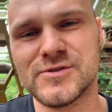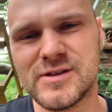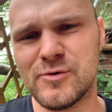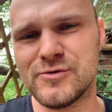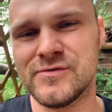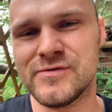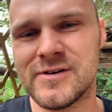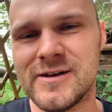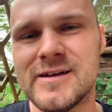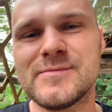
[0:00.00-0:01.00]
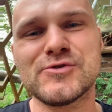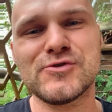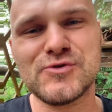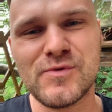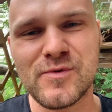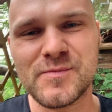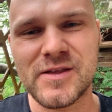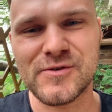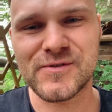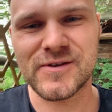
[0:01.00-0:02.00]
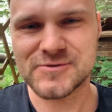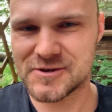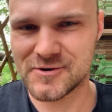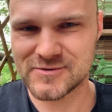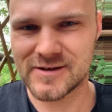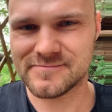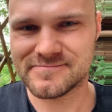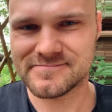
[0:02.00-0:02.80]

od demonów, przynosiły mu pieniądze od Heroda.